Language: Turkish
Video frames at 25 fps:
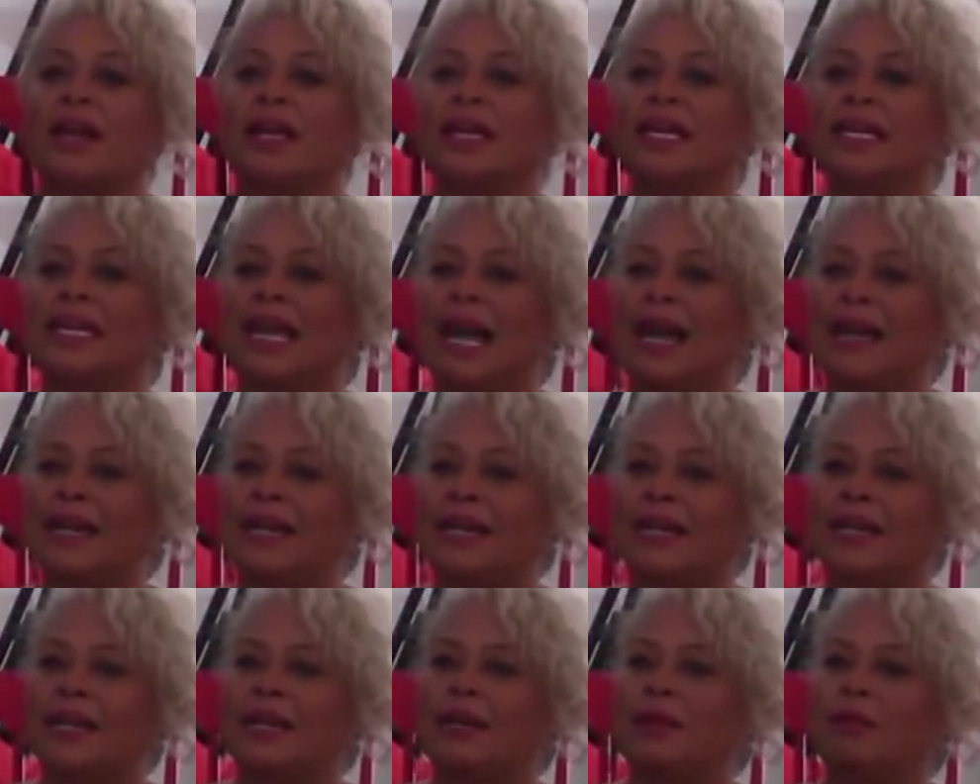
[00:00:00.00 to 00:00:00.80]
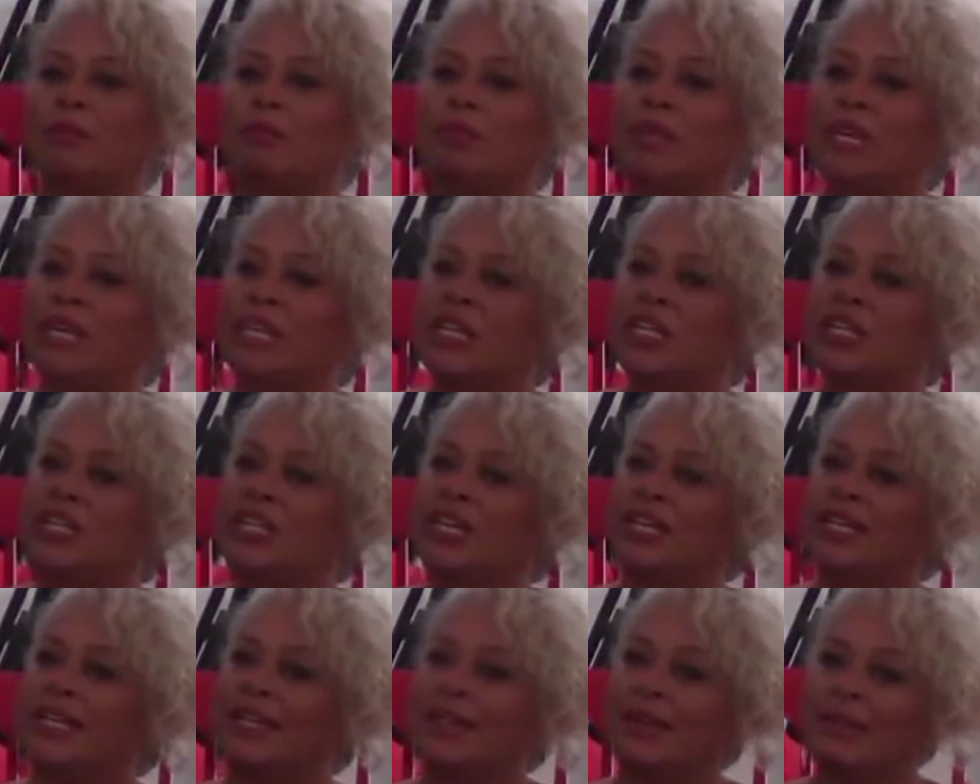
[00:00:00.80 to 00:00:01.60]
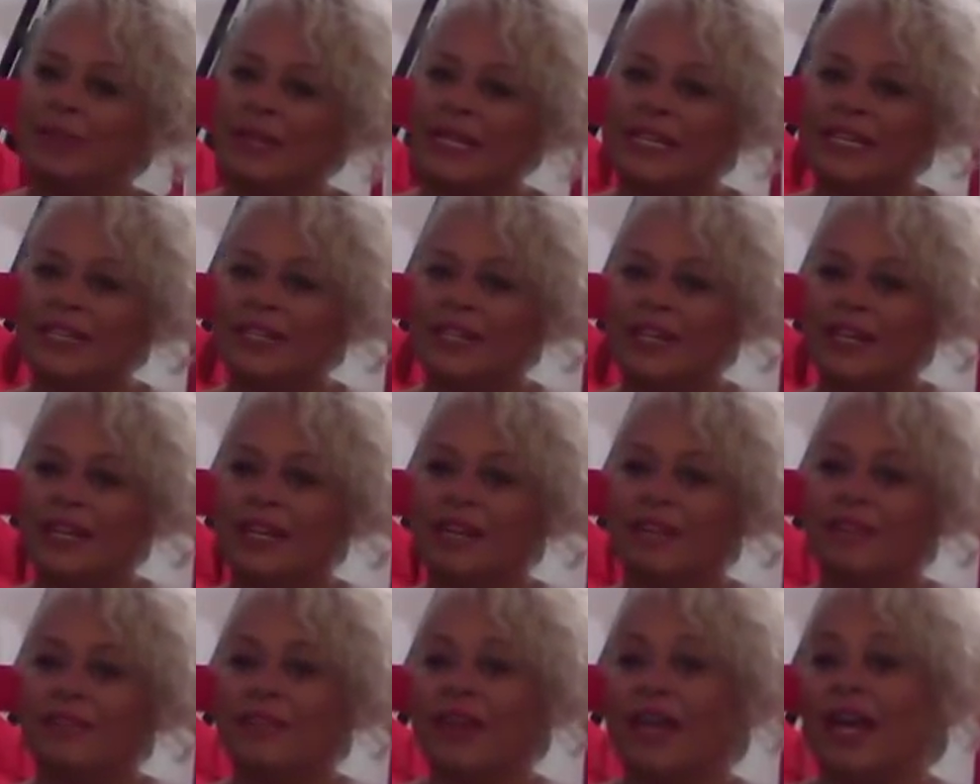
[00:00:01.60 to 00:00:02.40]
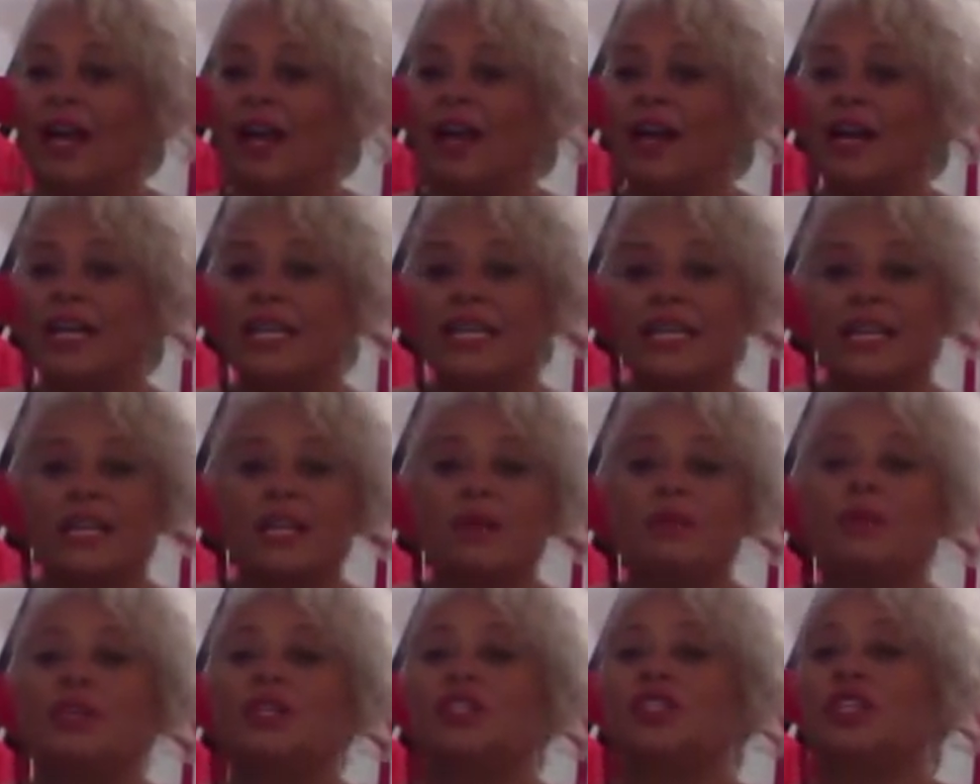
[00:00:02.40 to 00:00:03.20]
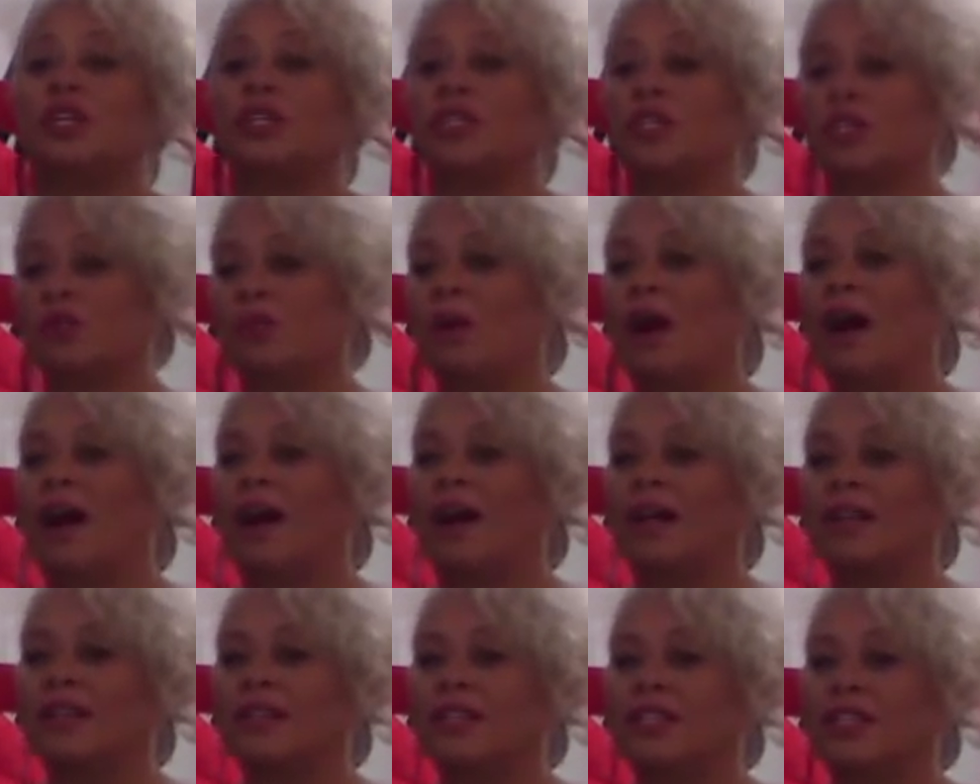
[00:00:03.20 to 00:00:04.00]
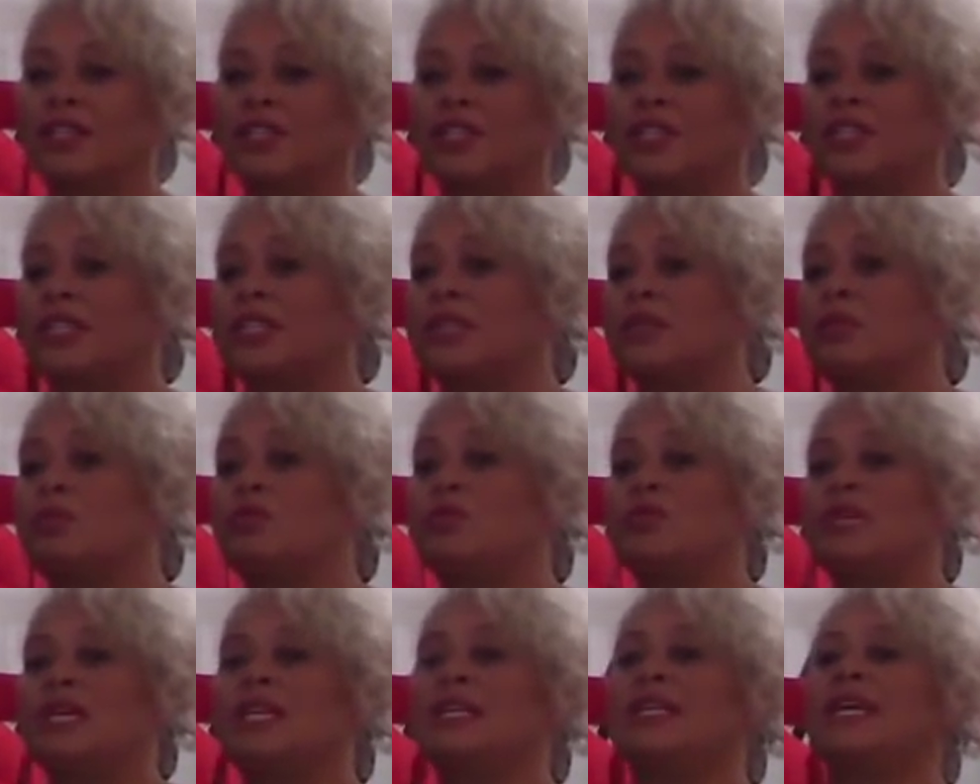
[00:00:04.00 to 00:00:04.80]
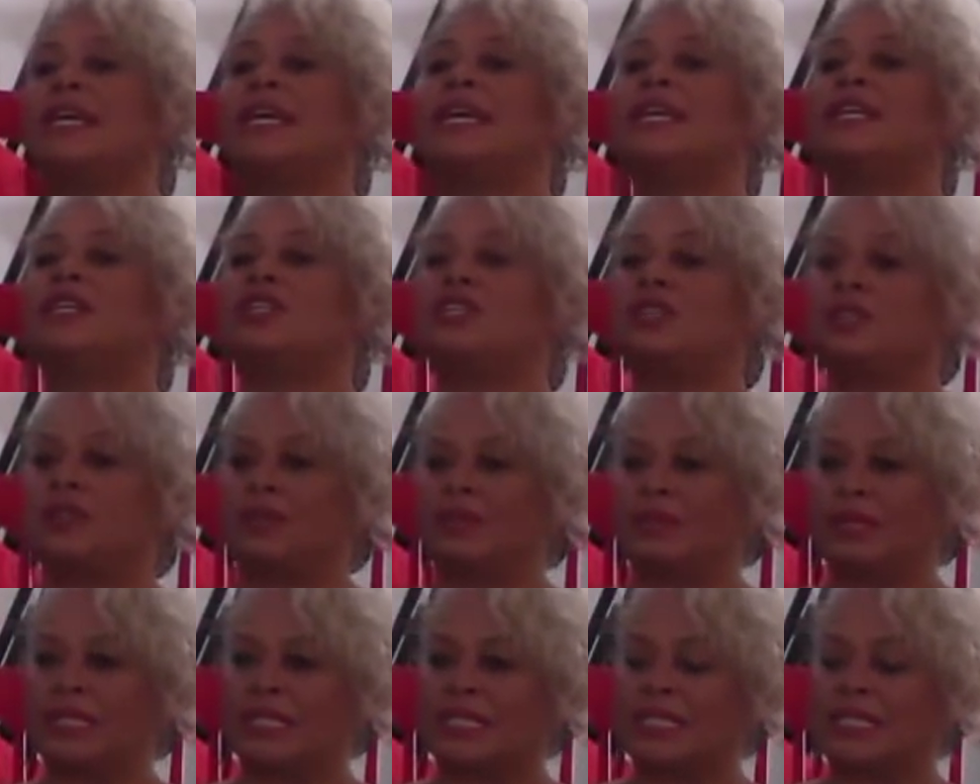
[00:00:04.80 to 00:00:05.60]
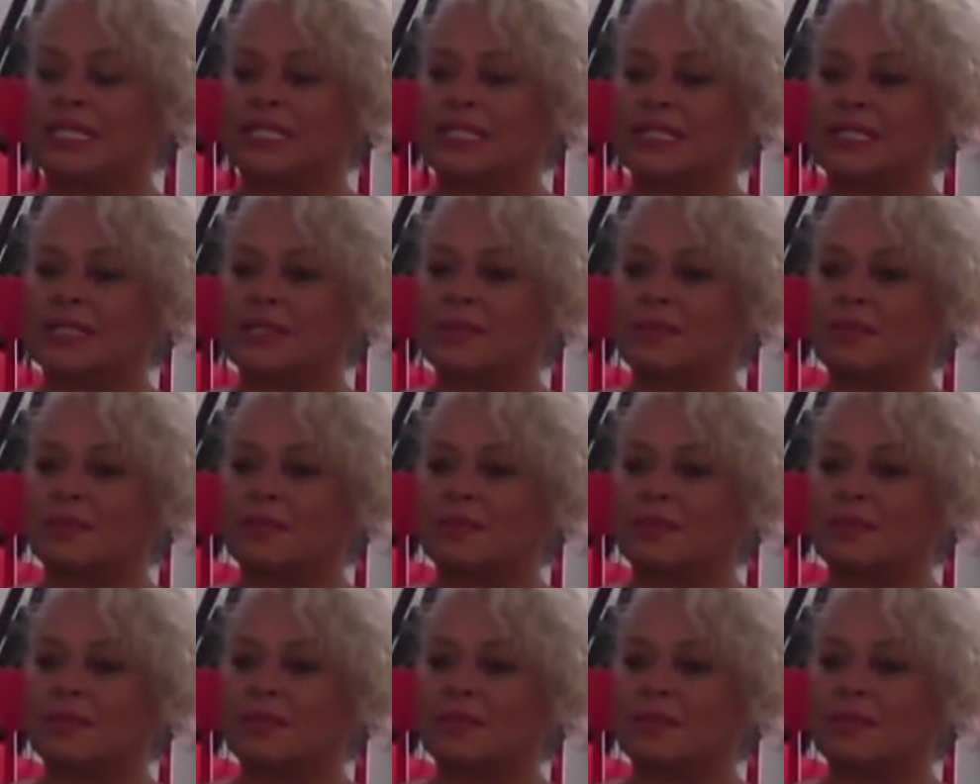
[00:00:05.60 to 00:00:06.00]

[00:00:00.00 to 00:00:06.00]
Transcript: Yani bir işe girebilir veya yeni bir çalışma anlayışı ya da düzeni de geliştirebilirsiniz.